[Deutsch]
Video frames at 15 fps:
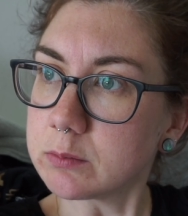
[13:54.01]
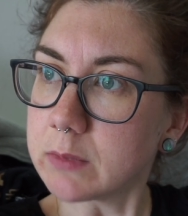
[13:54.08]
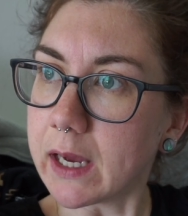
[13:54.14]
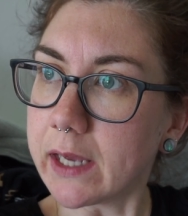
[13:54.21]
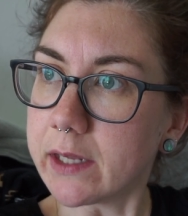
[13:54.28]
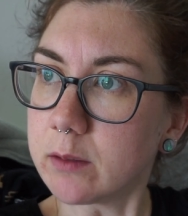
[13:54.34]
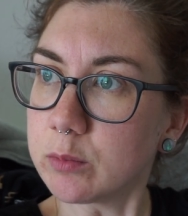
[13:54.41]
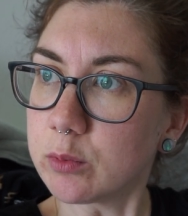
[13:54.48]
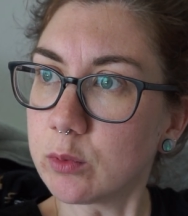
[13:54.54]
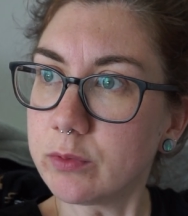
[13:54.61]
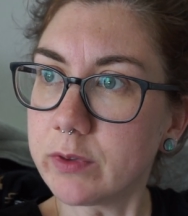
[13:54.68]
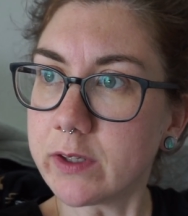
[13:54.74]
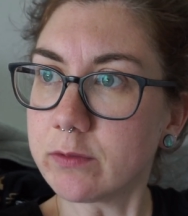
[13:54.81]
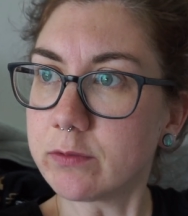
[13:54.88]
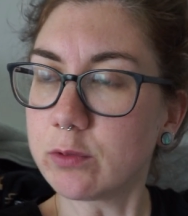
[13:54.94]
meinem
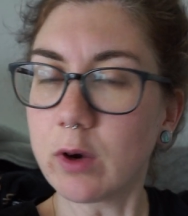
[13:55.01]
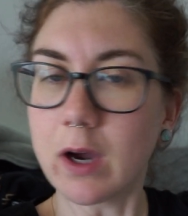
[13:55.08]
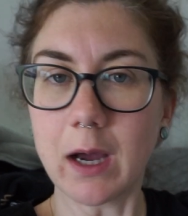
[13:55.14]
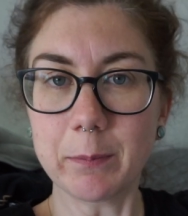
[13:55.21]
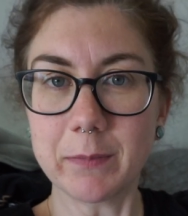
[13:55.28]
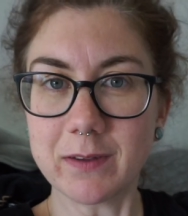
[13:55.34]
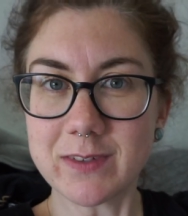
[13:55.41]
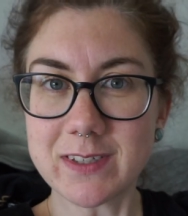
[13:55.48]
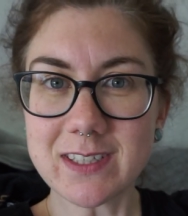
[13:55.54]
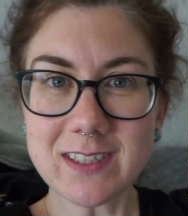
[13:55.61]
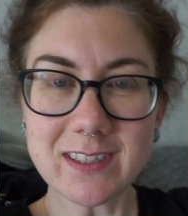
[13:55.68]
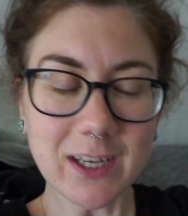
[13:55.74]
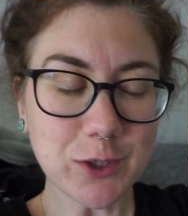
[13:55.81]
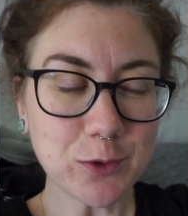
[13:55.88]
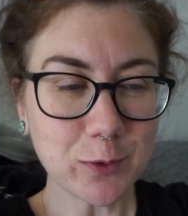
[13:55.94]
beruflichen Vorhaben. Ihr wisst
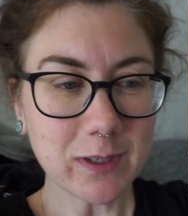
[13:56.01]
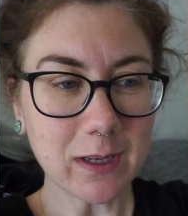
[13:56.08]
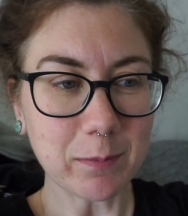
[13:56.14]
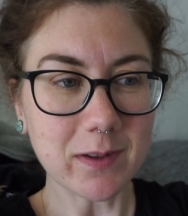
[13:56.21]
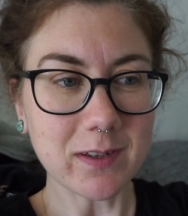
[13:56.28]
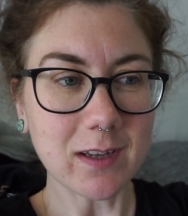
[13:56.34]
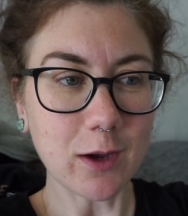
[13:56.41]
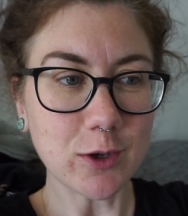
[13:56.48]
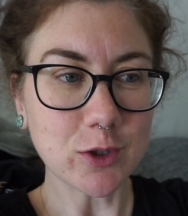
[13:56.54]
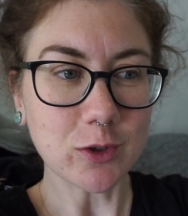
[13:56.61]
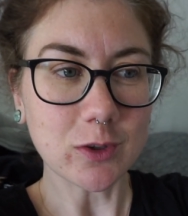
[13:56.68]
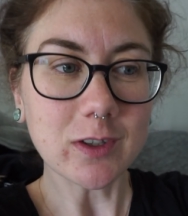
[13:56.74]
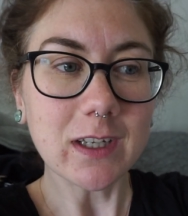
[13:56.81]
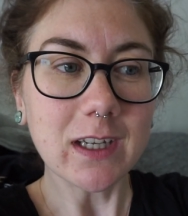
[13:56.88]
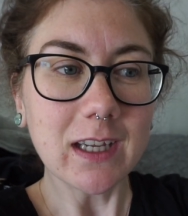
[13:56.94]
es ja schon, ich habe das ja auch
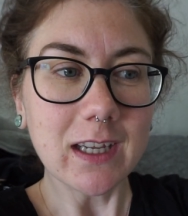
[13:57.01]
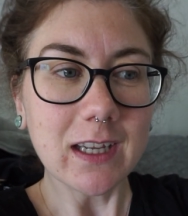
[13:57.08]
schon...